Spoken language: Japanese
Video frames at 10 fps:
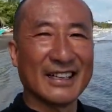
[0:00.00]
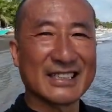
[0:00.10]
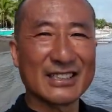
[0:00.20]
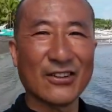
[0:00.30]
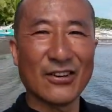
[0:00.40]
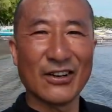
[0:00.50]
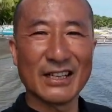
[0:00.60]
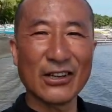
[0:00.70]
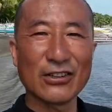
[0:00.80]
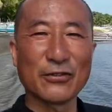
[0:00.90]
一度
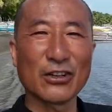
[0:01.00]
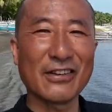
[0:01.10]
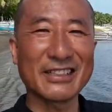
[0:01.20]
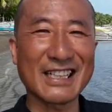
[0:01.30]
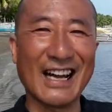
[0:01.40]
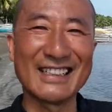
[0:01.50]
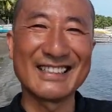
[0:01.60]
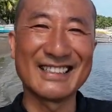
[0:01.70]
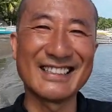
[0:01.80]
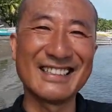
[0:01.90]
宿に戻りますか
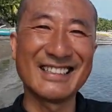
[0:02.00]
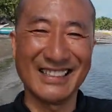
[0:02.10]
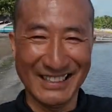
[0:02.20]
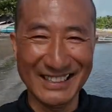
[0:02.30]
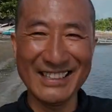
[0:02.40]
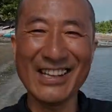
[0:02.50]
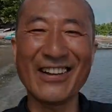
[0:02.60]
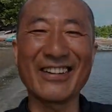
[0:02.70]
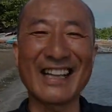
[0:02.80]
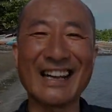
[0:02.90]
それではま